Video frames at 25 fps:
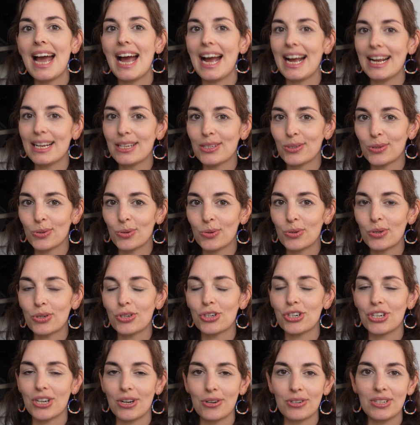Also
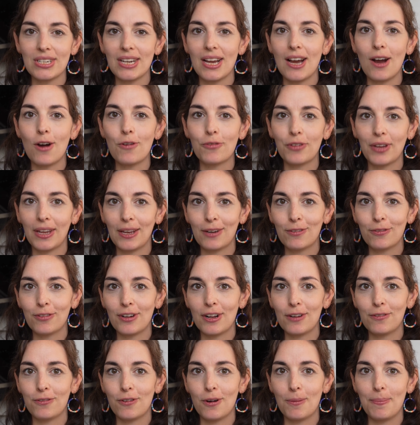schaut da auf jeden
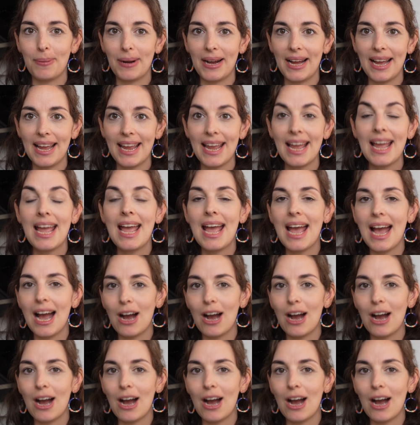Fall vorbei.